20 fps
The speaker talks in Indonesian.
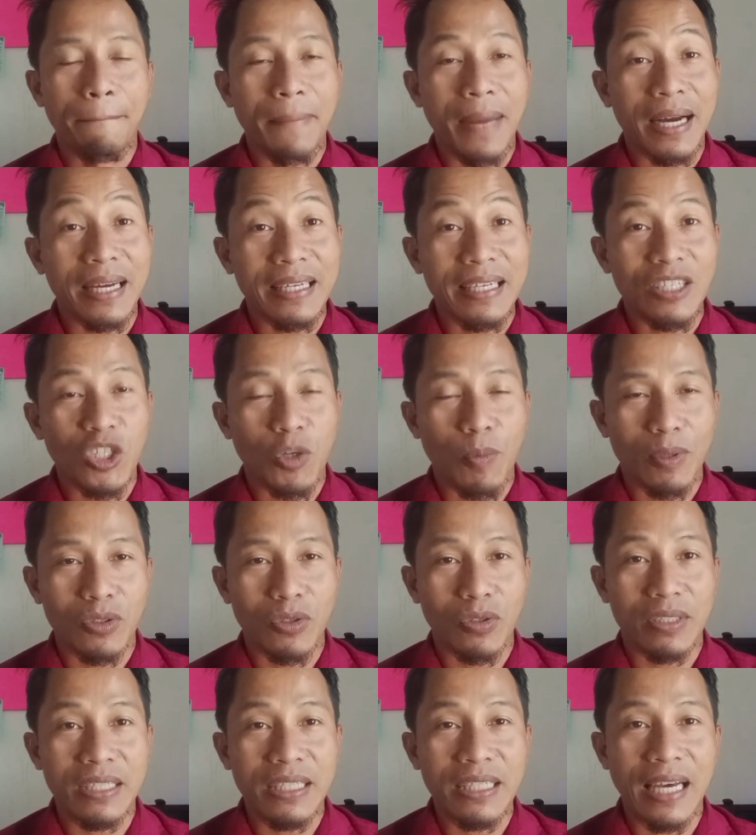Bagi Sobat
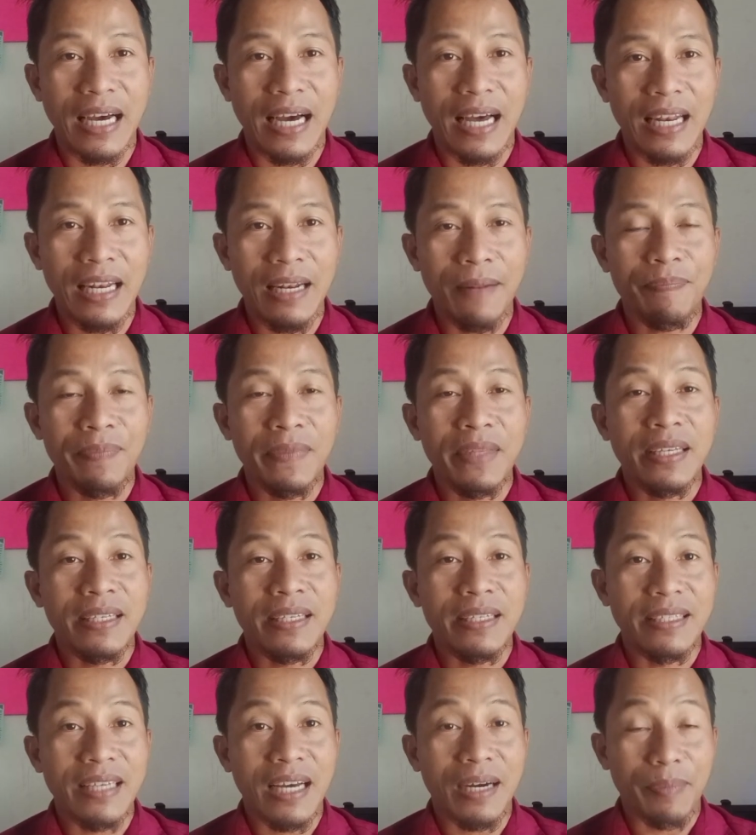Sosial
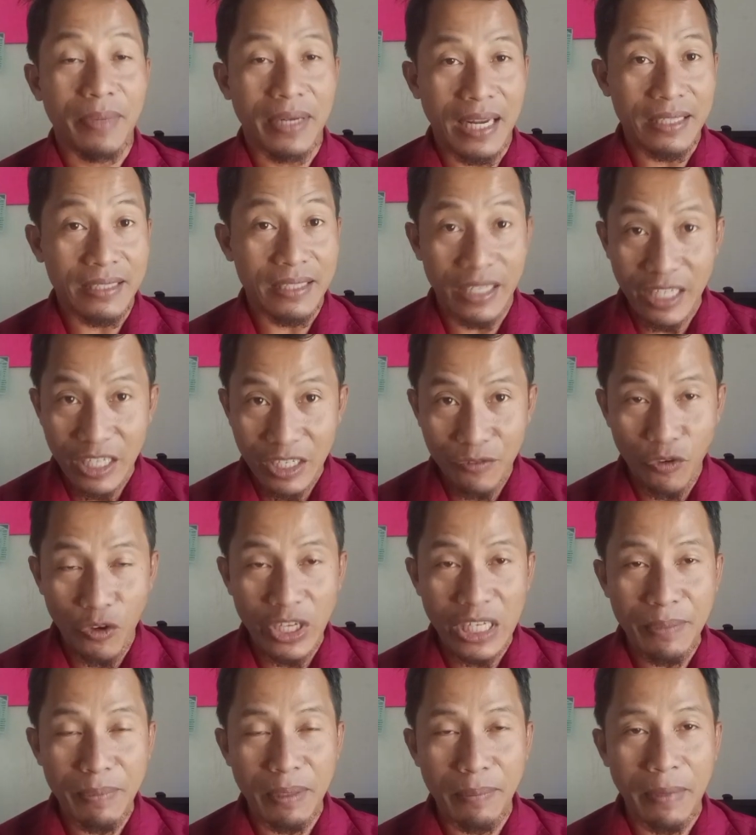yang merasa
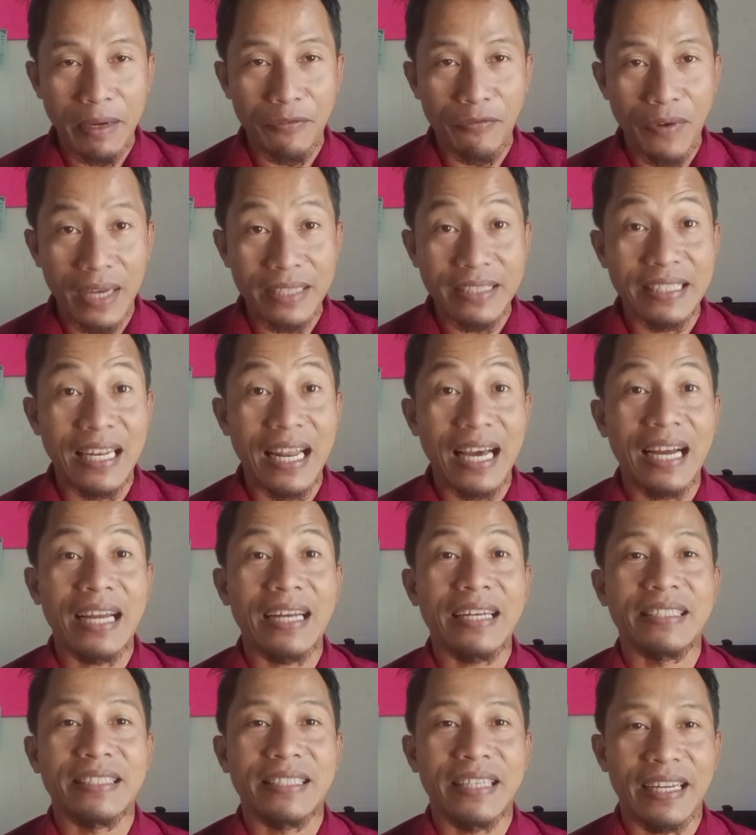info ini bermanfaat
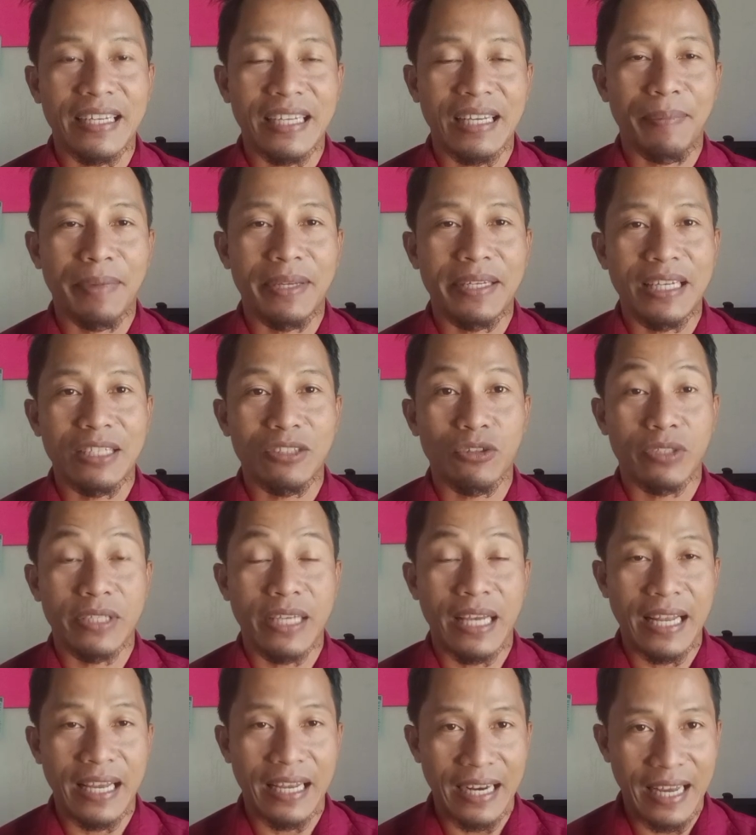silahkan di-share ke media
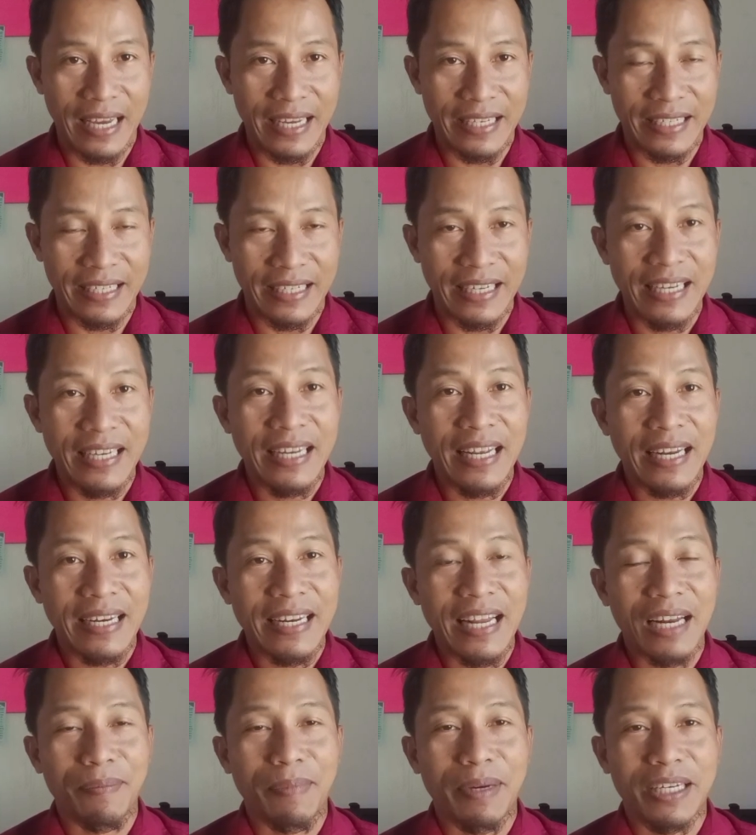sosial yang lain.
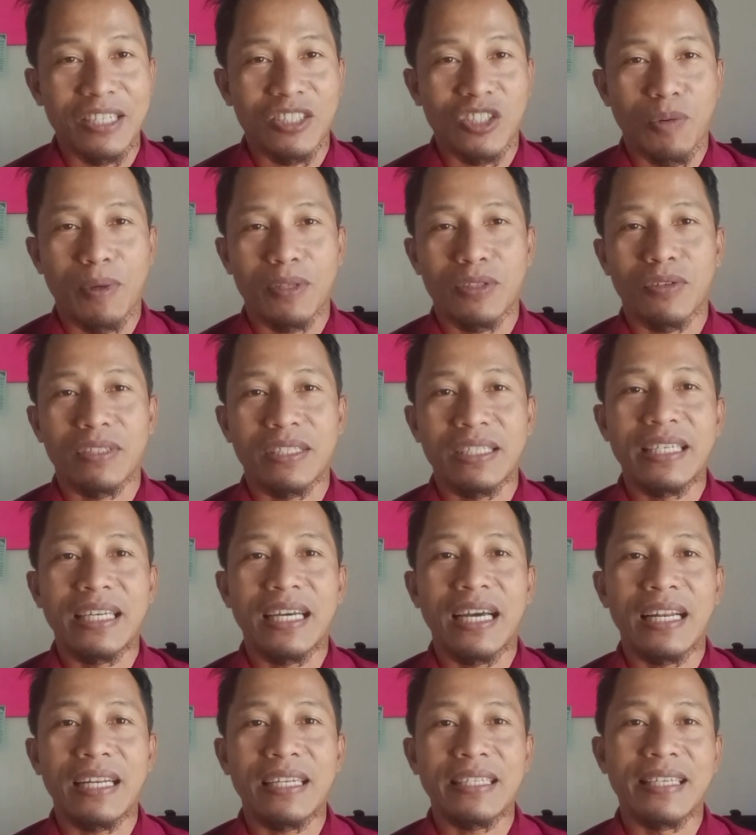Dan bagi Sobat
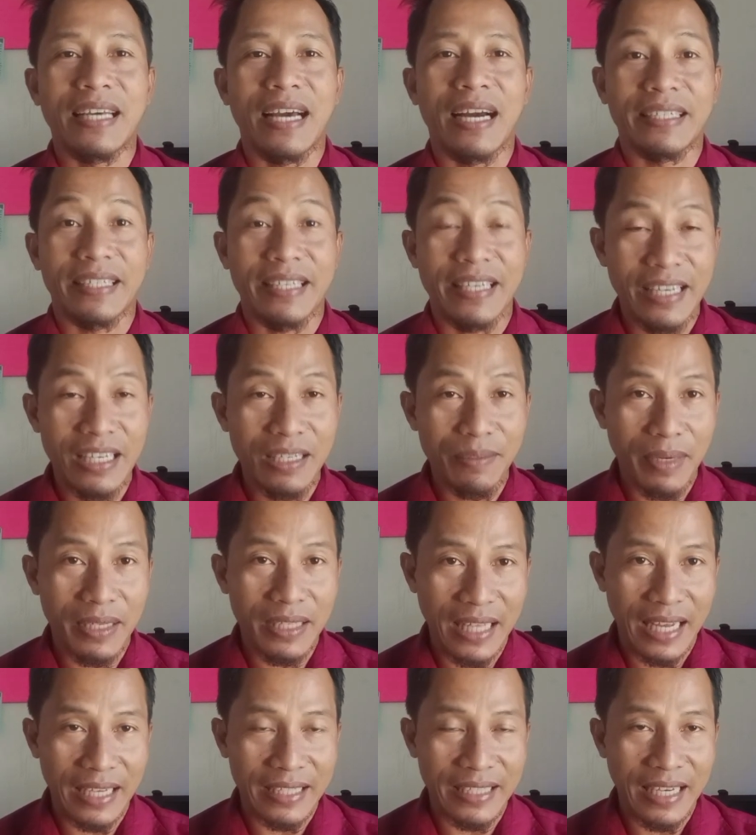Sosial yang ingin
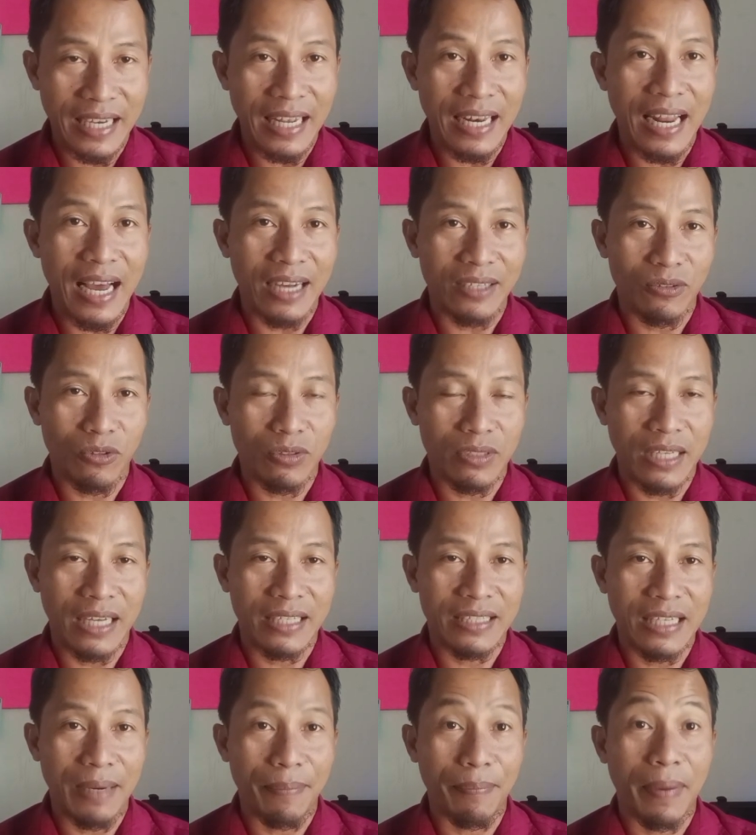bertanya langsung
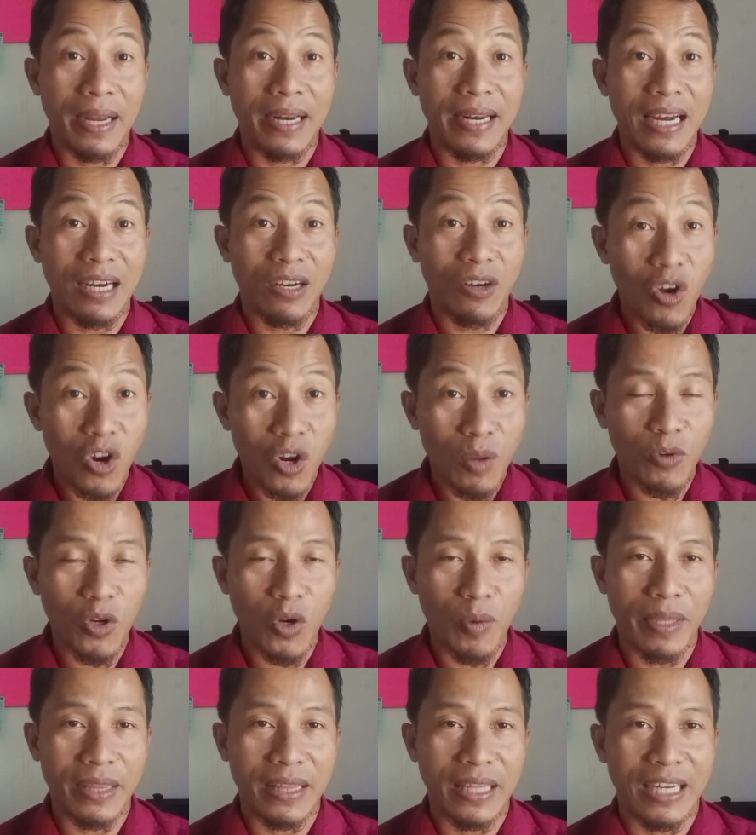saja pada kolom
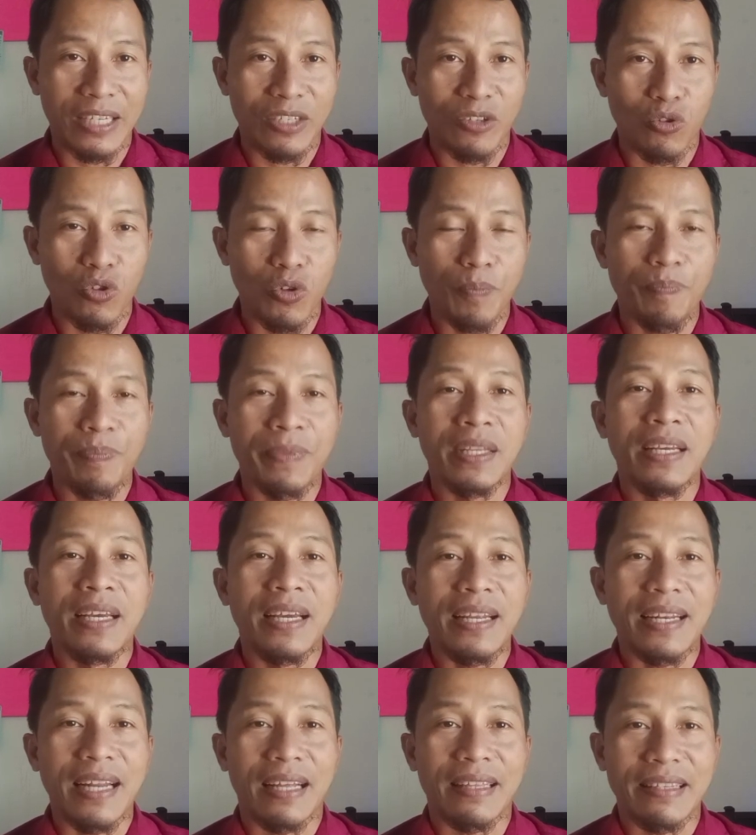komentar YouTube.
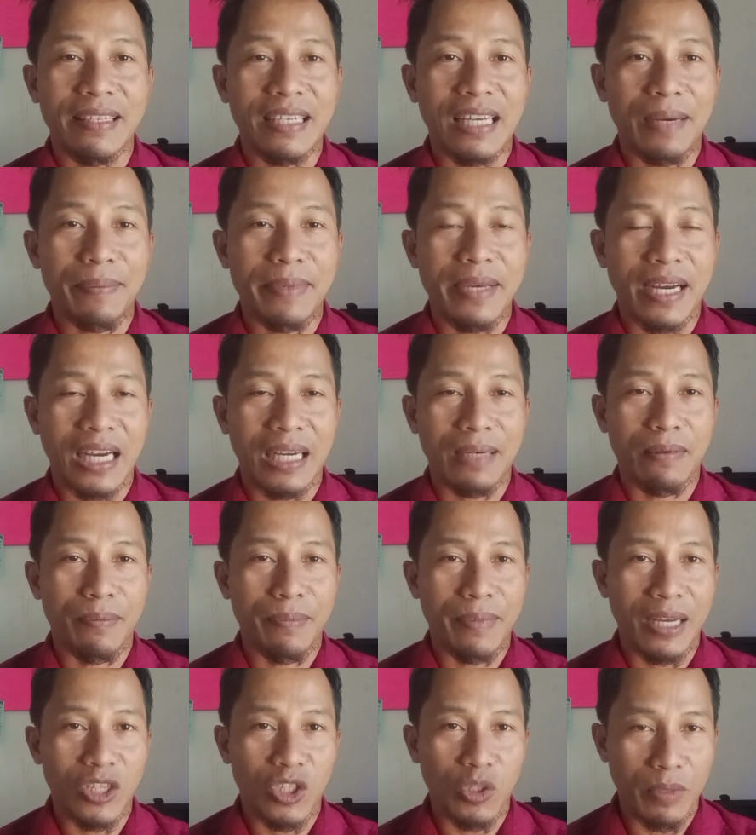Nanti kami akan
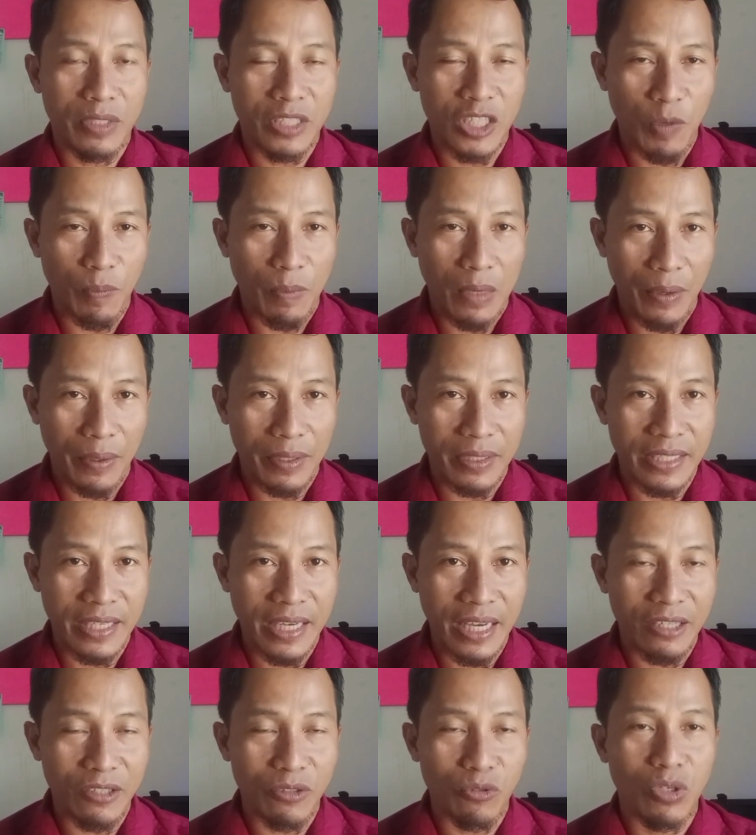membantu menjawab lewat
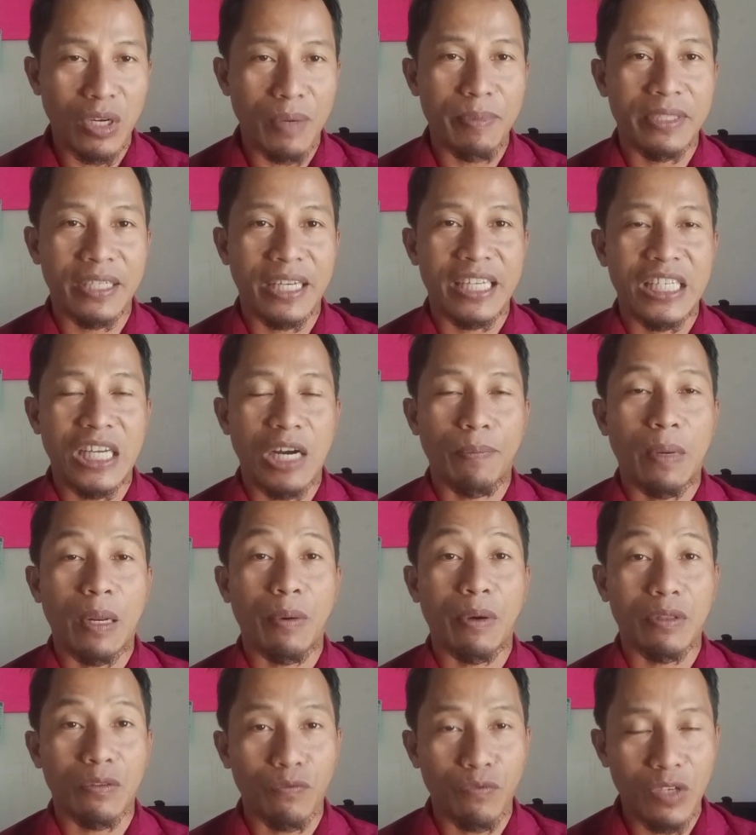chat, juga bisa dijawab
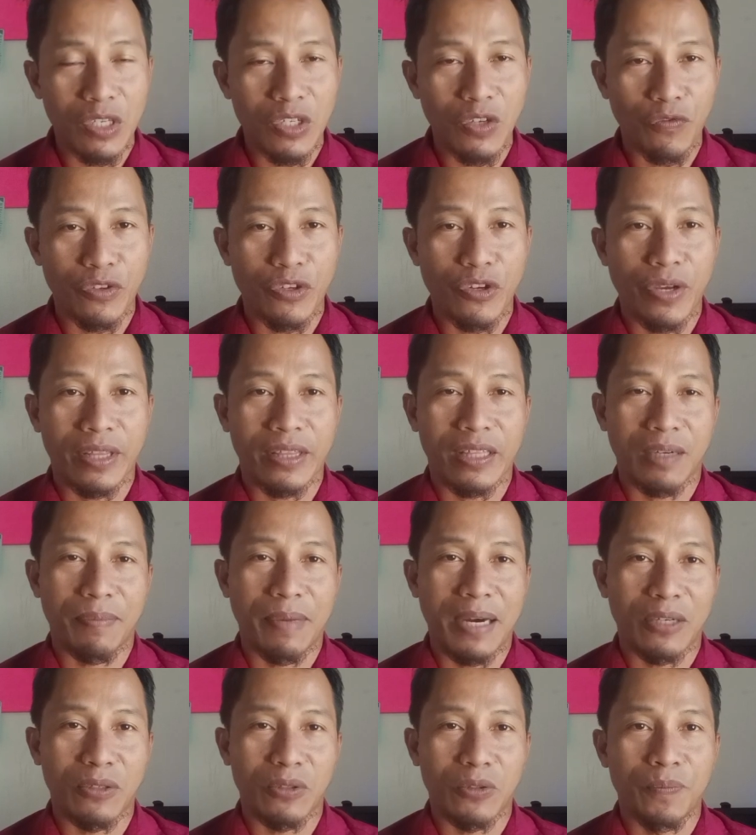lewat video-video yang
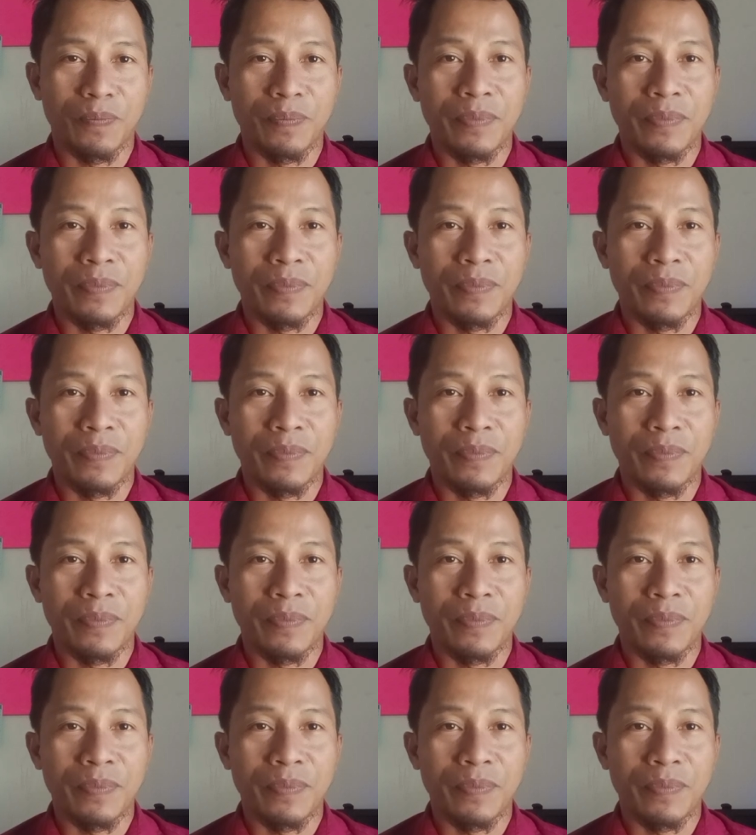terbaru.